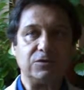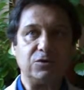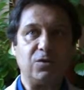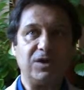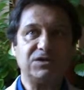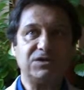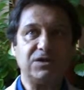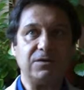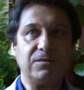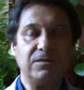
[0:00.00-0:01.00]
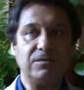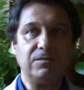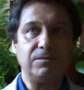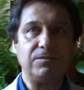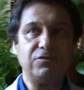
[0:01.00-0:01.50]
Je crois que c'est
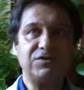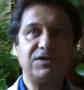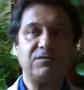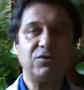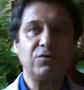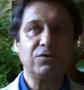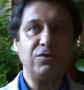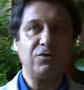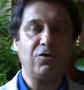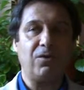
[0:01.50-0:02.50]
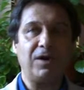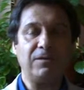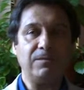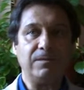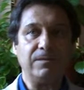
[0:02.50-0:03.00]
plus simple qu'on ne le
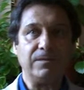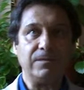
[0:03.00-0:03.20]
croit.